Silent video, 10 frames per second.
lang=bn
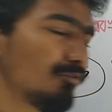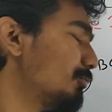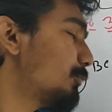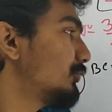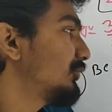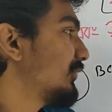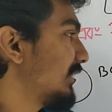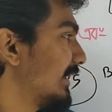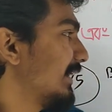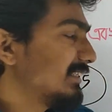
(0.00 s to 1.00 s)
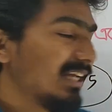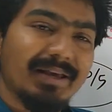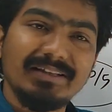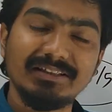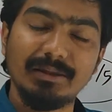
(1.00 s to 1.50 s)
এবং খুব খুশি হয়ে যাই যে
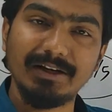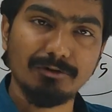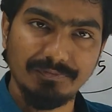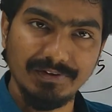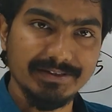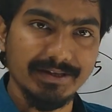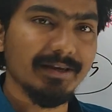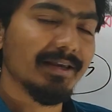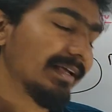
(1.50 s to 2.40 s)
আমি অ্যান্সারটা বের করে ফেলছি